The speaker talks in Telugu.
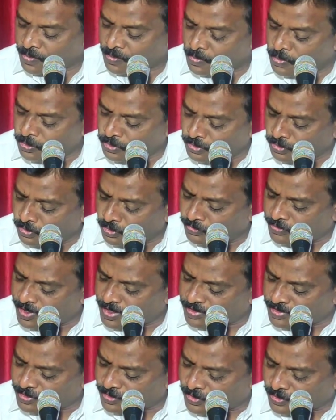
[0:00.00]
ముసుగు
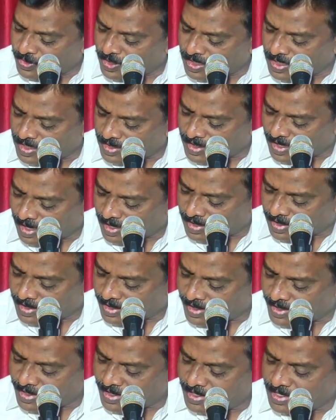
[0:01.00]
వేసుకొనిన
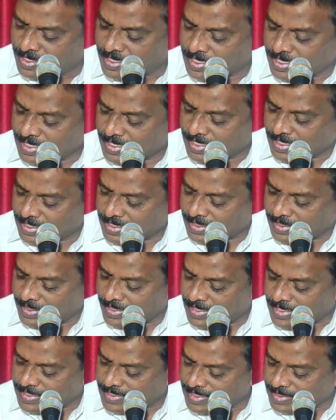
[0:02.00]
దాననై
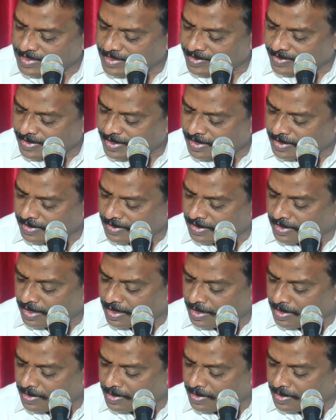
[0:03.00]
నీ జతకాండ్ల